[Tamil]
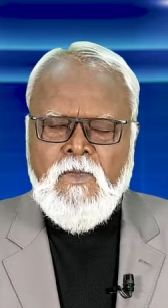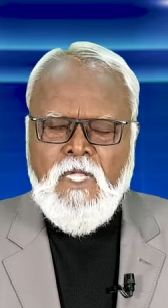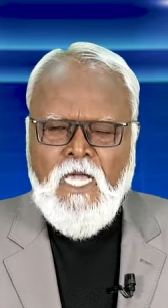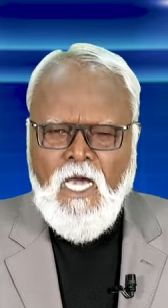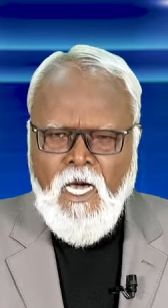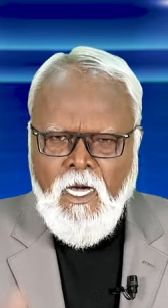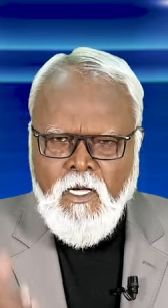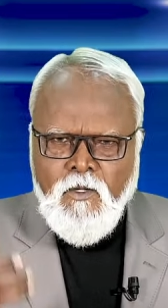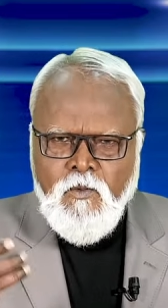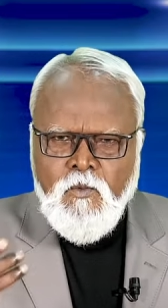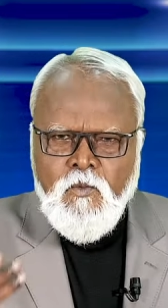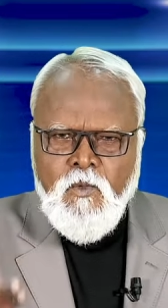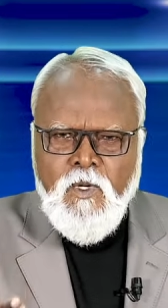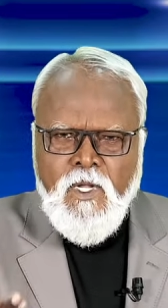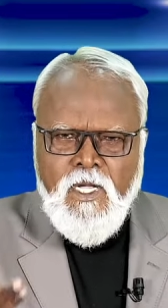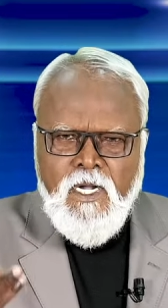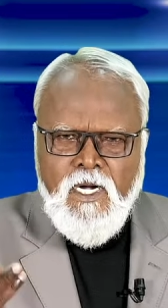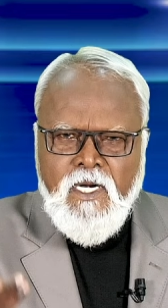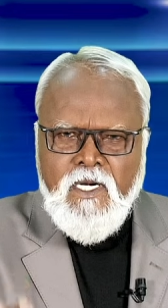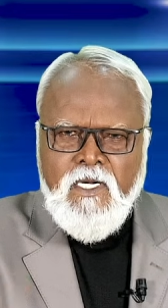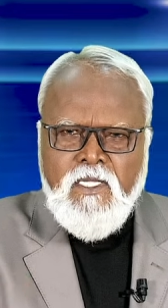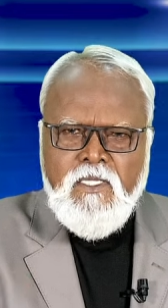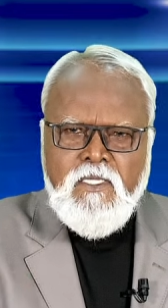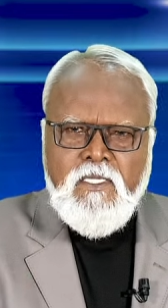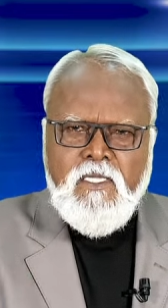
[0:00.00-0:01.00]
யார் உங்களை
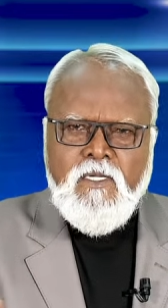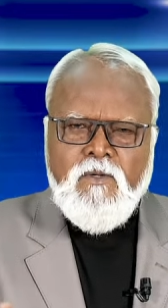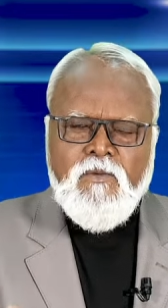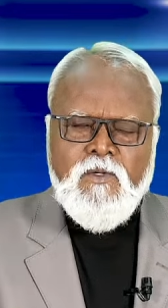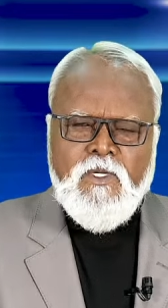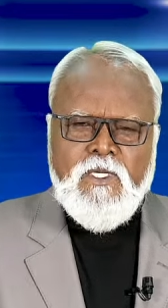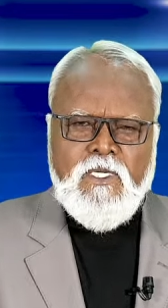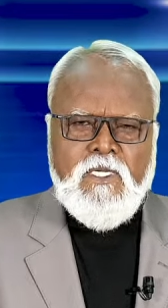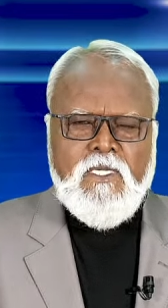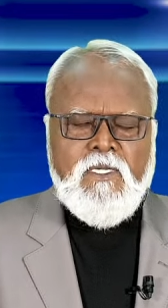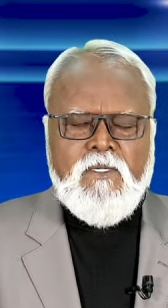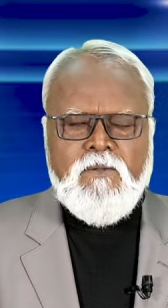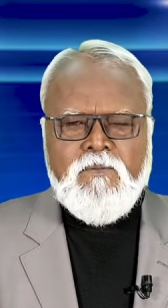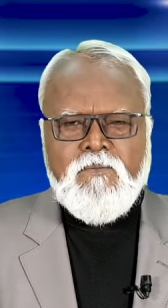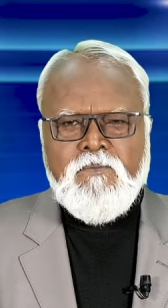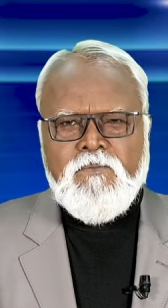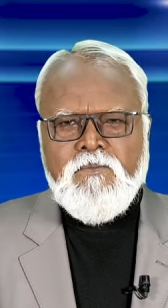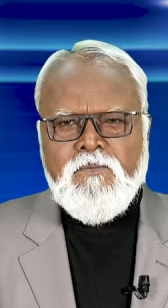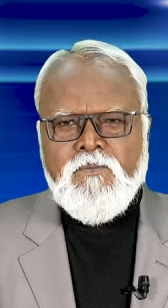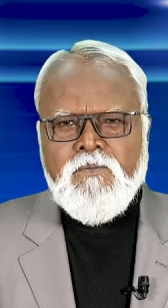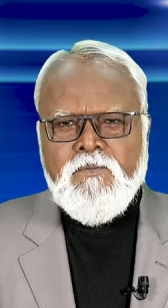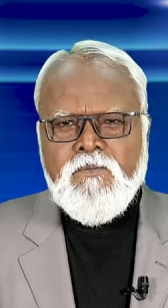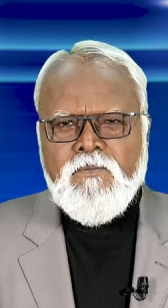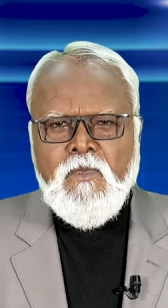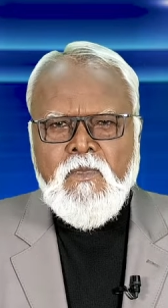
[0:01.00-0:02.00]
அழைத்தவர்
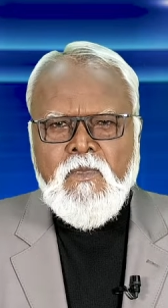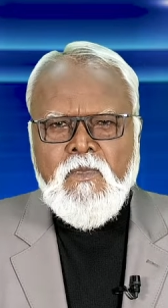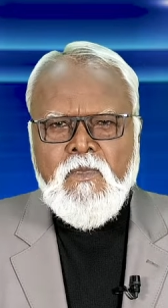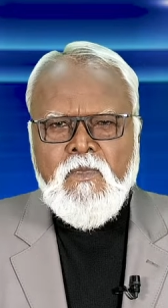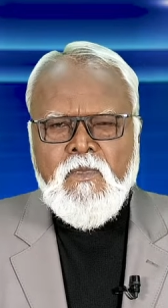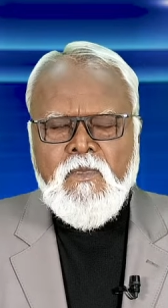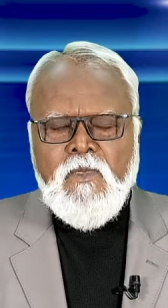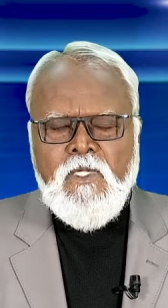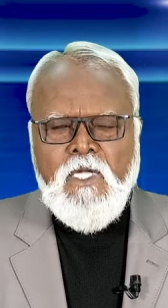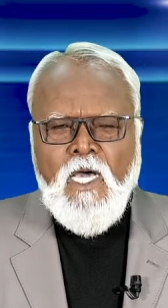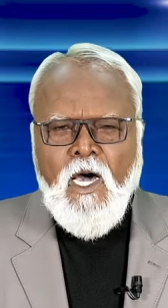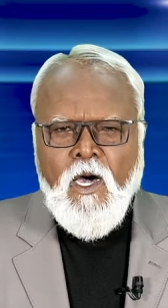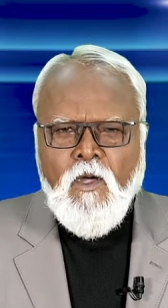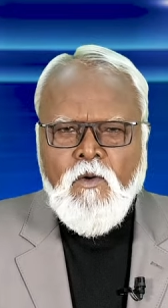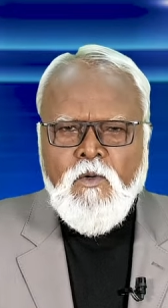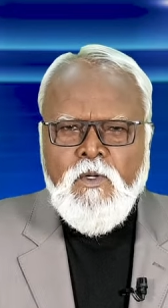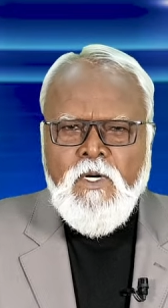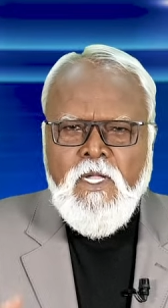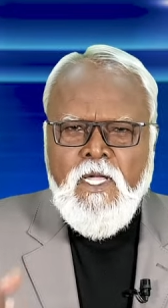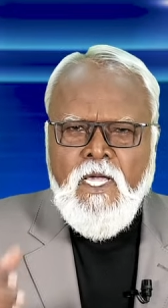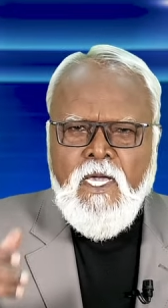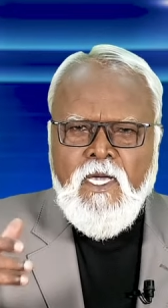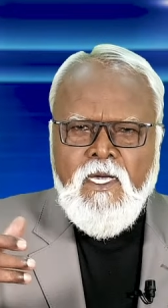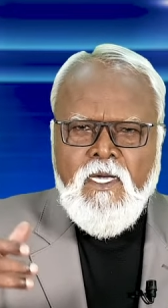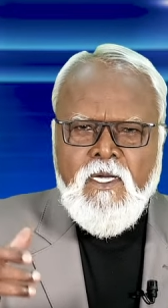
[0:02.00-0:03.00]

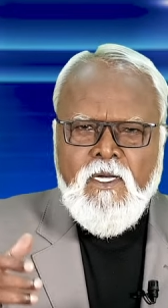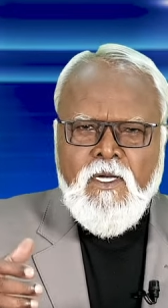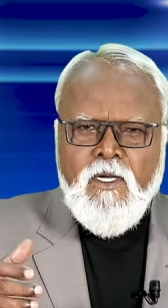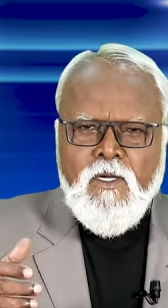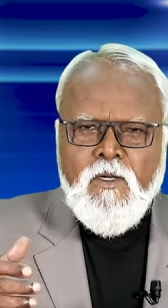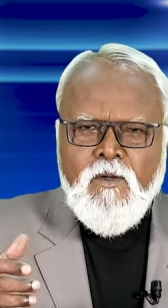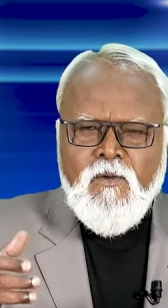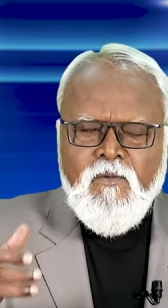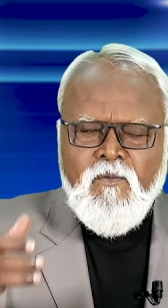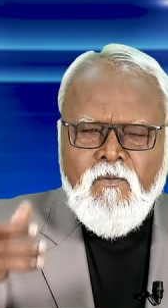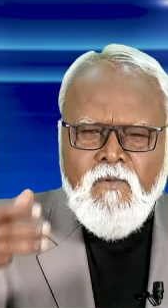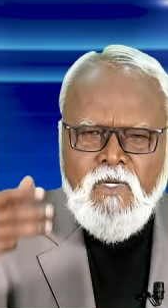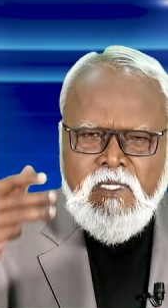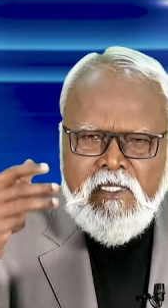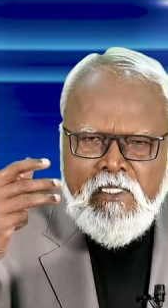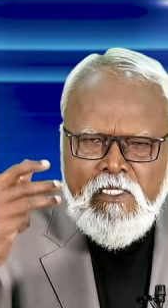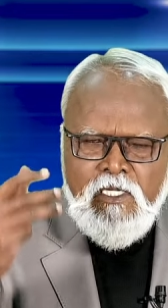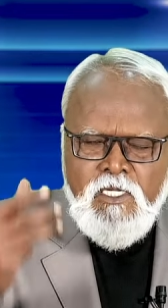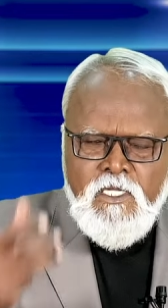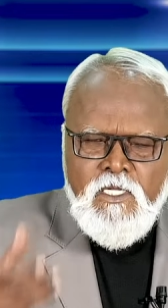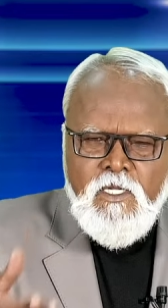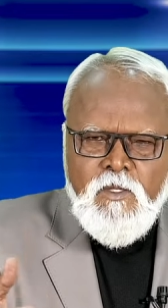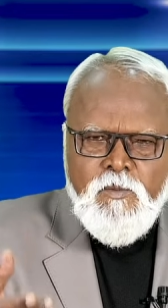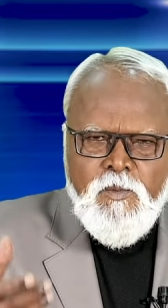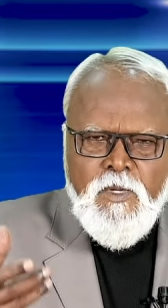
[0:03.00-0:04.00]
யாருடைய
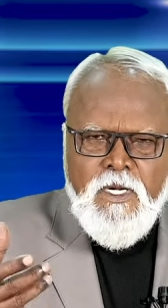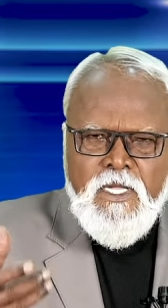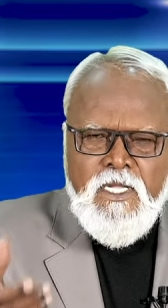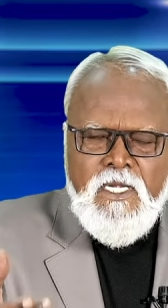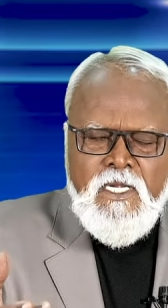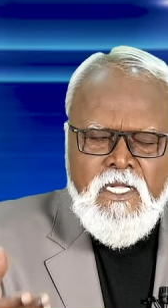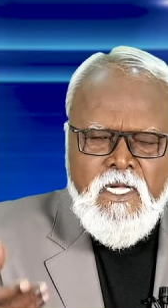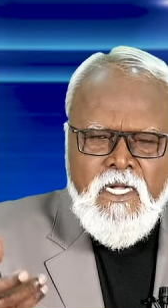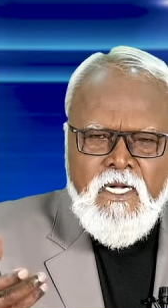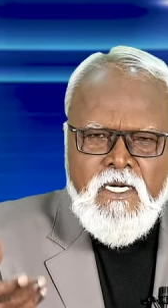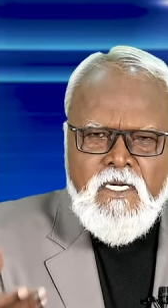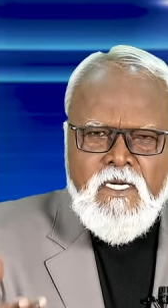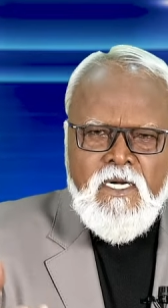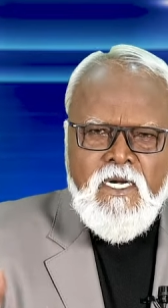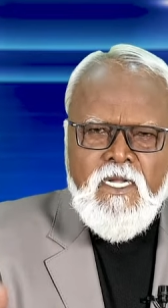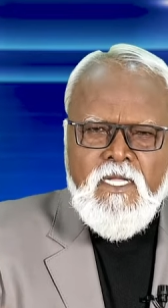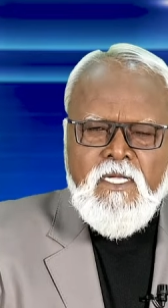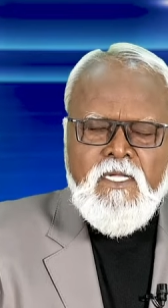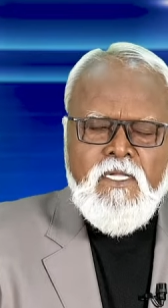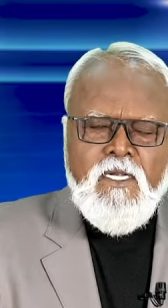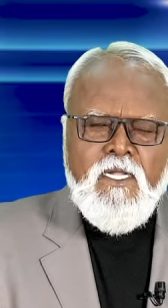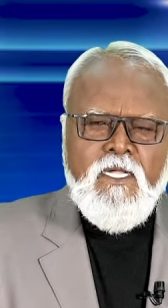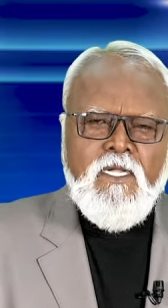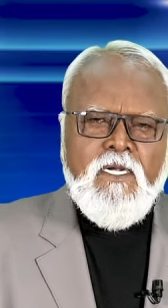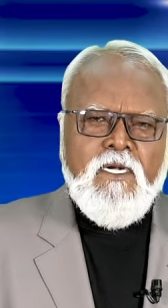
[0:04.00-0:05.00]
வசனத்தின்படி நீங்கள்
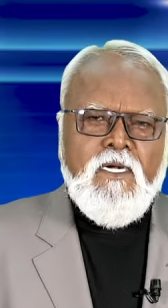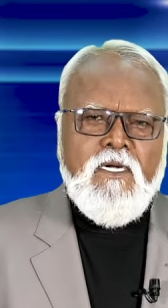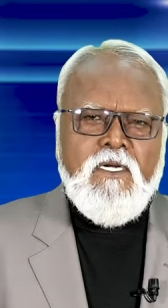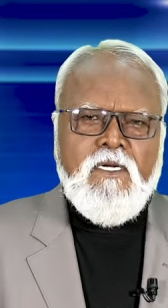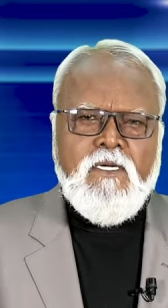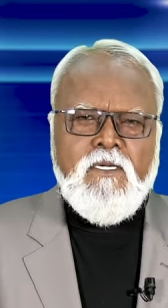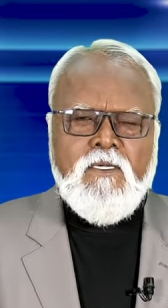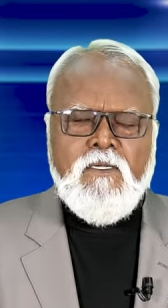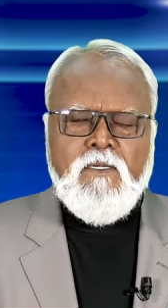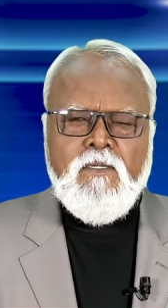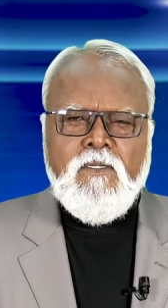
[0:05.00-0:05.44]
நடக்கிறீர்கள்